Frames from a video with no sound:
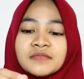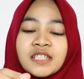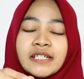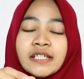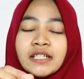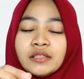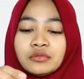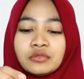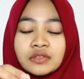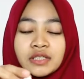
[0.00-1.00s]
jadi ini
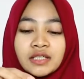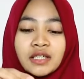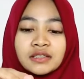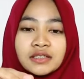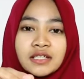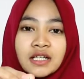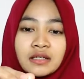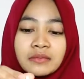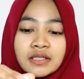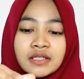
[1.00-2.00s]
untuk tingkat
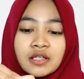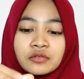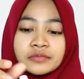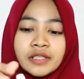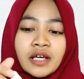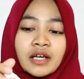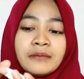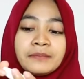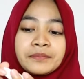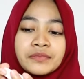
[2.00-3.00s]
kedalaman
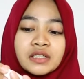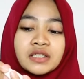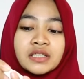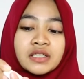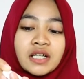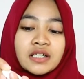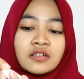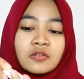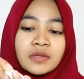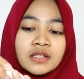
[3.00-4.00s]
jarumnya di sini
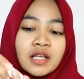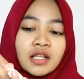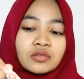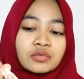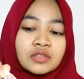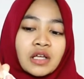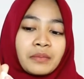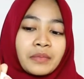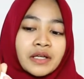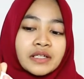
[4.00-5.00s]
ada nomor 1
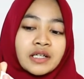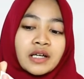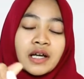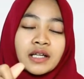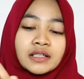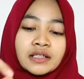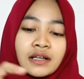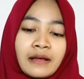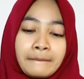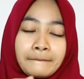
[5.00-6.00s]
sampai dengan 6